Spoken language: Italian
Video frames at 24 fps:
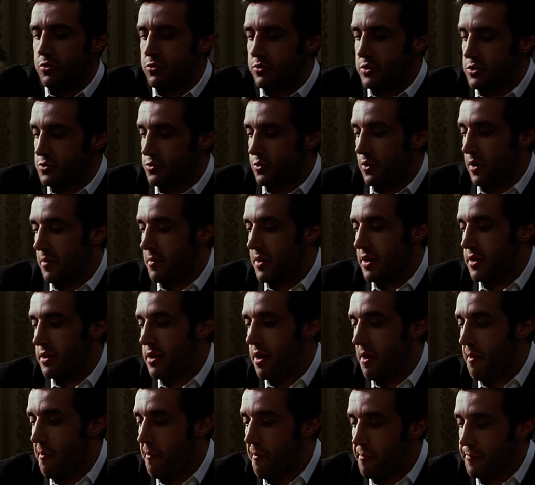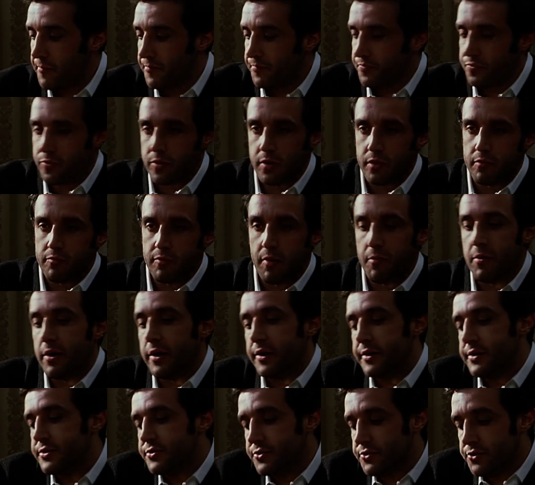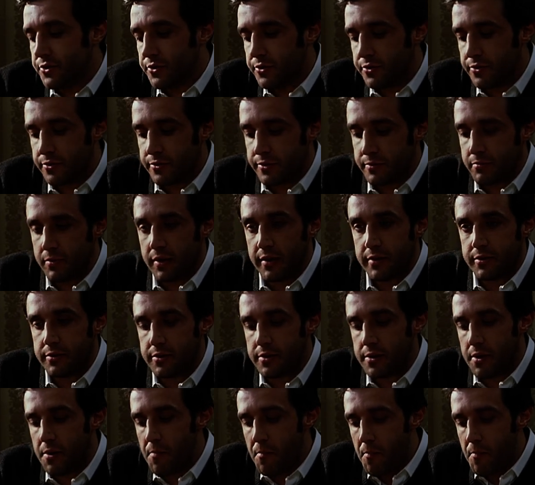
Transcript: in una scuola media. Vabbè, adesso sto in malattia.